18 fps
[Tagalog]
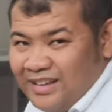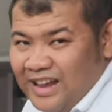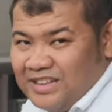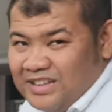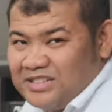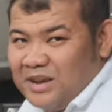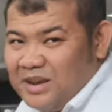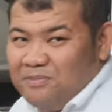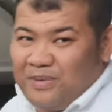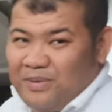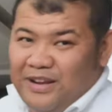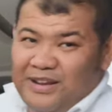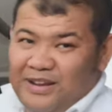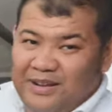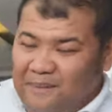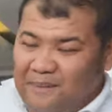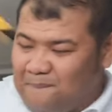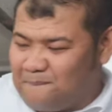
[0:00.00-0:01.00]
At
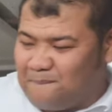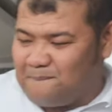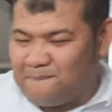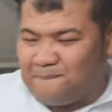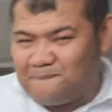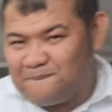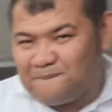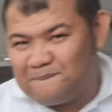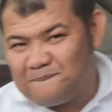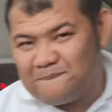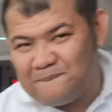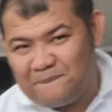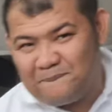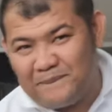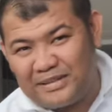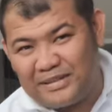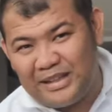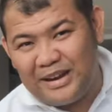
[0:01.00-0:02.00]
syempre,
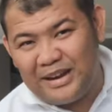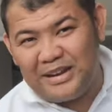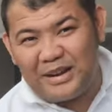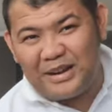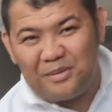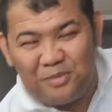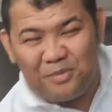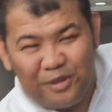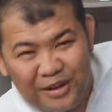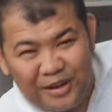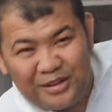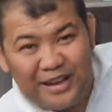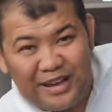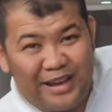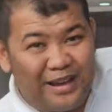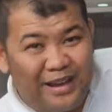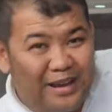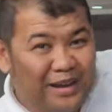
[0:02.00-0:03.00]
magdala na rin po kayo
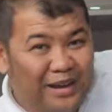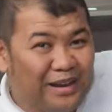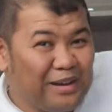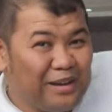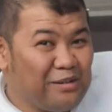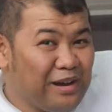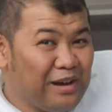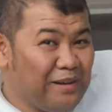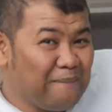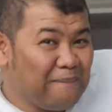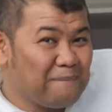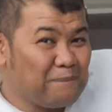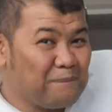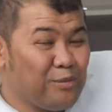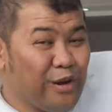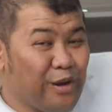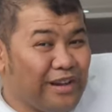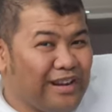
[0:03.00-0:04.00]
ng ano ah,
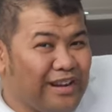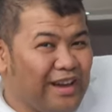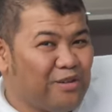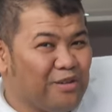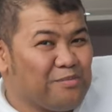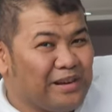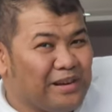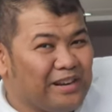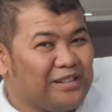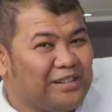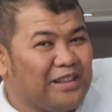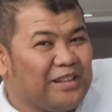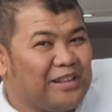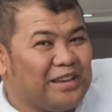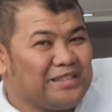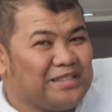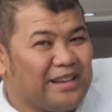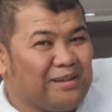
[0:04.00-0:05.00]
bulaklak kung
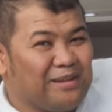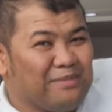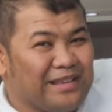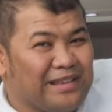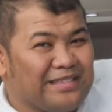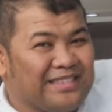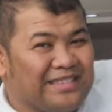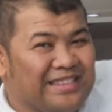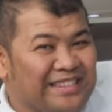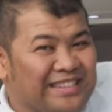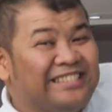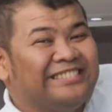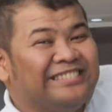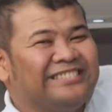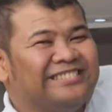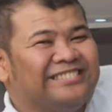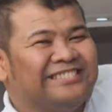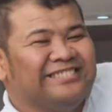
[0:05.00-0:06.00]
magde-date kayo sa labas.
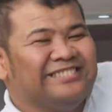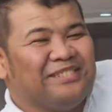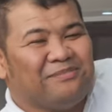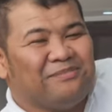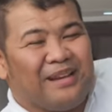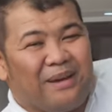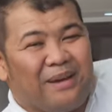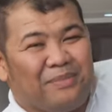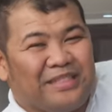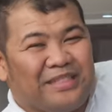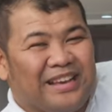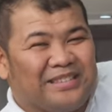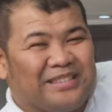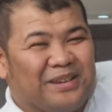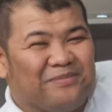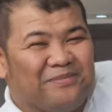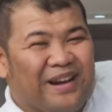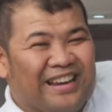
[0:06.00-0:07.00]
Malapit na
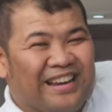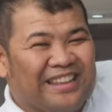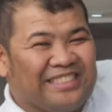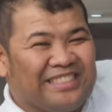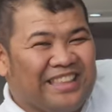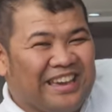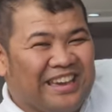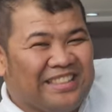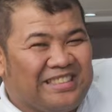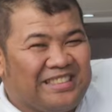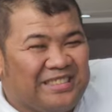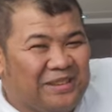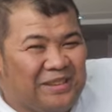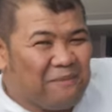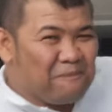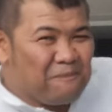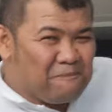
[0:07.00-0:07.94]
kasi yung Valentine's.